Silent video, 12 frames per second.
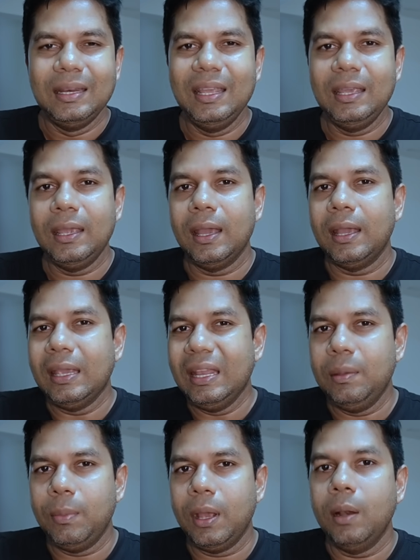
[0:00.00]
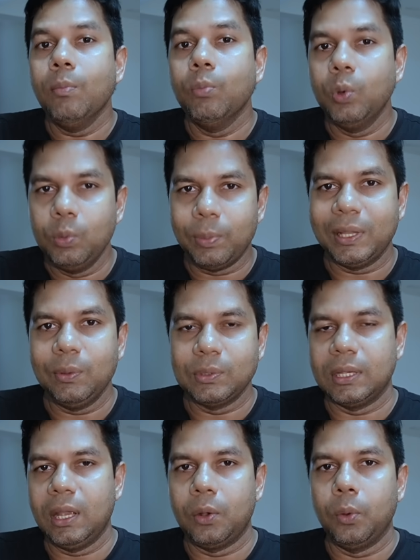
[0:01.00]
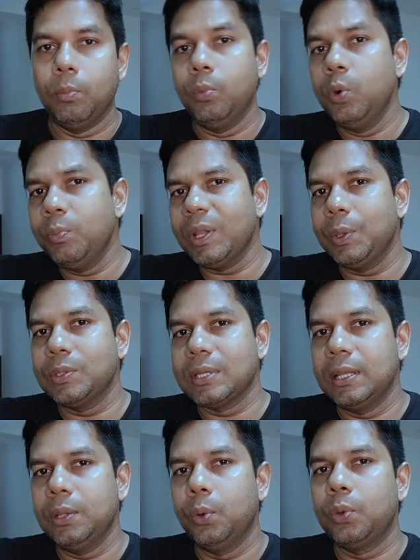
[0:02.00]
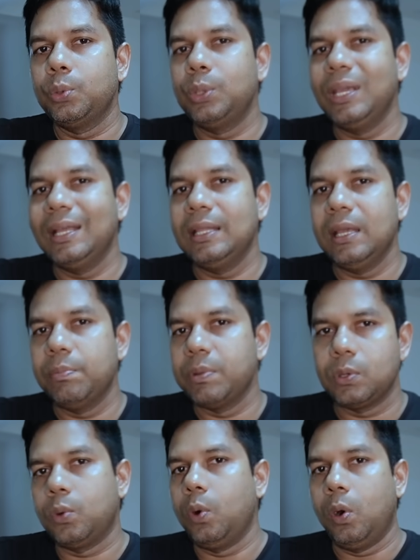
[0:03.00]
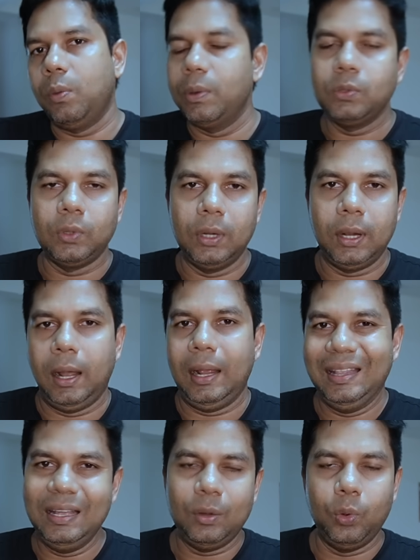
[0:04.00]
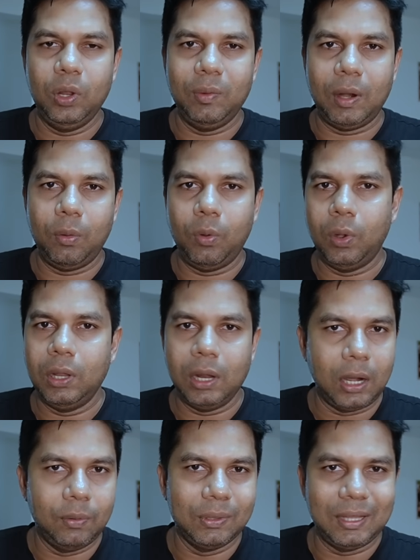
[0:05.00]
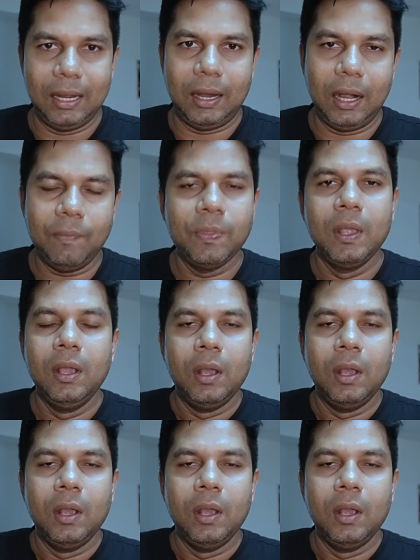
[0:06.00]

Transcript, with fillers: நீங்கள் இனிமேல் முன்பதிவு செய்யணும் முன்பதிவு செய்து ஒரு தேதியை பெற்றுக்கொள்ளணும் அப்படின்னு சொல்லியிருக்காங்க இது குடிவரவு குடிவகல் ஒத்துணைக்களம்